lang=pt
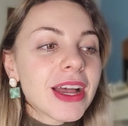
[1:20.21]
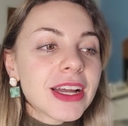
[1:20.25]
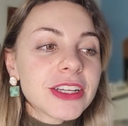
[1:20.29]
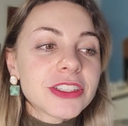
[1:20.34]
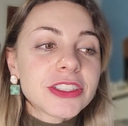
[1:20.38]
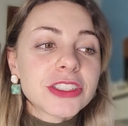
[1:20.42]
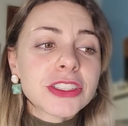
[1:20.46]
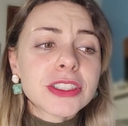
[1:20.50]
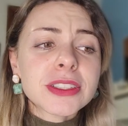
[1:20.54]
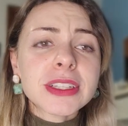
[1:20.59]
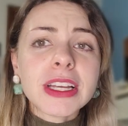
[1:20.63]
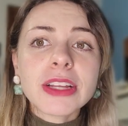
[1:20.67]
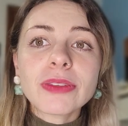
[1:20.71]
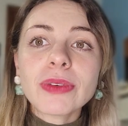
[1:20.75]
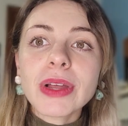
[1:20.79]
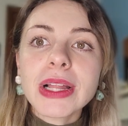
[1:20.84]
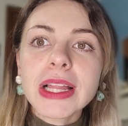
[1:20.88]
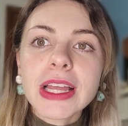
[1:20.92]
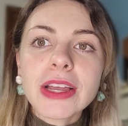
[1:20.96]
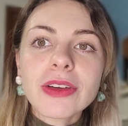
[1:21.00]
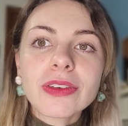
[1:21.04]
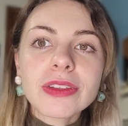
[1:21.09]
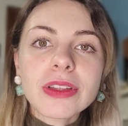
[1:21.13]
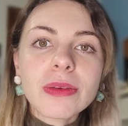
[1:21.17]
A gente tem no
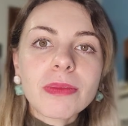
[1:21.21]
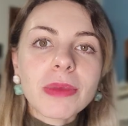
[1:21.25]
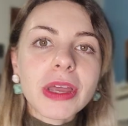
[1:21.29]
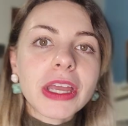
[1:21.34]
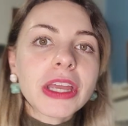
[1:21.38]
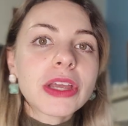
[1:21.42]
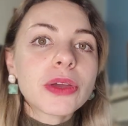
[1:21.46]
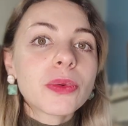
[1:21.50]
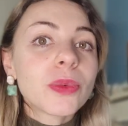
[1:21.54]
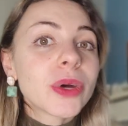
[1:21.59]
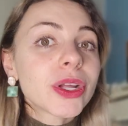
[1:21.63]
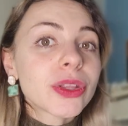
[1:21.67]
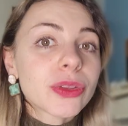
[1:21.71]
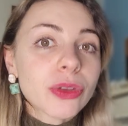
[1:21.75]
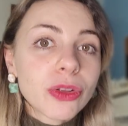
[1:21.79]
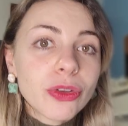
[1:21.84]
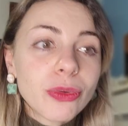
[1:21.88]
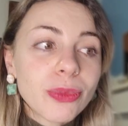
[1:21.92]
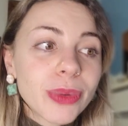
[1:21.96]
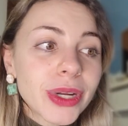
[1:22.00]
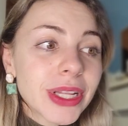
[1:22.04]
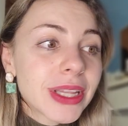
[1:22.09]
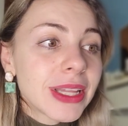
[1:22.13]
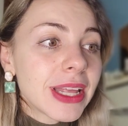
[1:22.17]
elenco também o
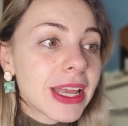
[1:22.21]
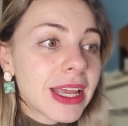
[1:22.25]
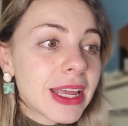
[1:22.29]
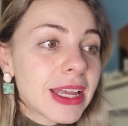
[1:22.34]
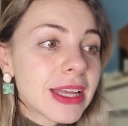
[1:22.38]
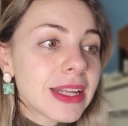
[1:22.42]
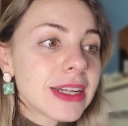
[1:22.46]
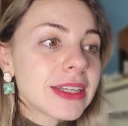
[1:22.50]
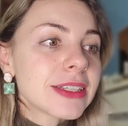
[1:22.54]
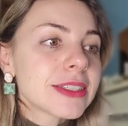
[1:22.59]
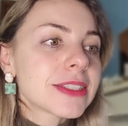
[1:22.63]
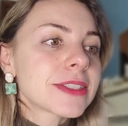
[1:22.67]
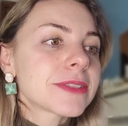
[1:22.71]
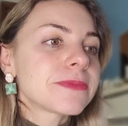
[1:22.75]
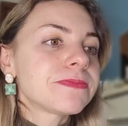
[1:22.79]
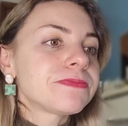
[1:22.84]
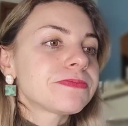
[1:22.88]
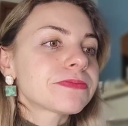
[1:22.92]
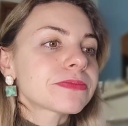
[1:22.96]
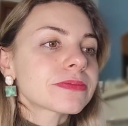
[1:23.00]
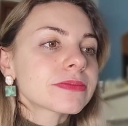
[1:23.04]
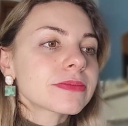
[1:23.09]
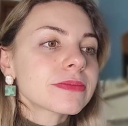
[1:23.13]
Antônio Bandeiras.